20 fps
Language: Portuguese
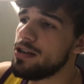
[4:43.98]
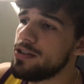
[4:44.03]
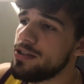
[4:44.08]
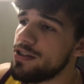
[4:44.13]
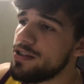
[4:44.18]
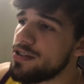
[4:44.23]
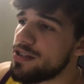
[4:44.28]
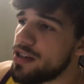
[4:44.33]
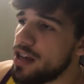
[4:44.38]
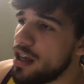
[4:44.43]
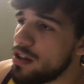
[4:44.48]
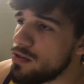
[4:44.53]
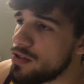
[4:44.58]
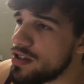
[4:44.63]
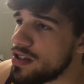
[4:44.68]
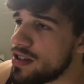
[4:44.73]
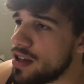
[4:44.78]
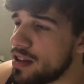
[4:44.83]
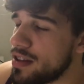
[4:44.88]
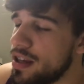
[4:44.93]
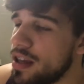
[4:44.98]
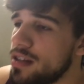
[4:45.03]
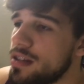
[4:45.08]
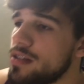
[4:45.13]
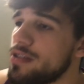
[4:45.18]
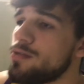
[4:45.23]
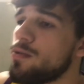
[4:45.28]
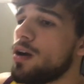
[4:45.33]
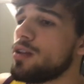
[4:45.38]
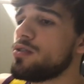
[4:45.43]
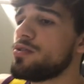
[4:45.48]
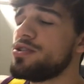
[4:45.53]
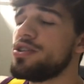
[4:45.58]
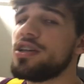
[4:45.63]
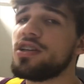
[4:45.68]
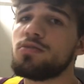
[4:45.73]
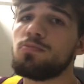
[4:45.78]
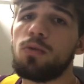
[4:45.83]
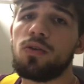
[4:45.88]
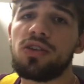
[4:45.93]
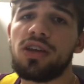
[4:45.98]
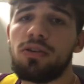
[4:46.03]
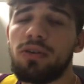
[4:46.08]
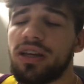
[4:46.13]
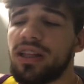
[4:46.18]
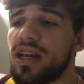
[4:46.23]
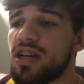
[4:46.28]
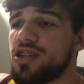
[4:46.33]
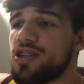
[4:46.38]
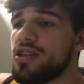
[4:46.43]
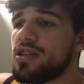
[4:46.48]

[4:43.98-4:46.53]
RX 570 de 4 GB, modelo aí da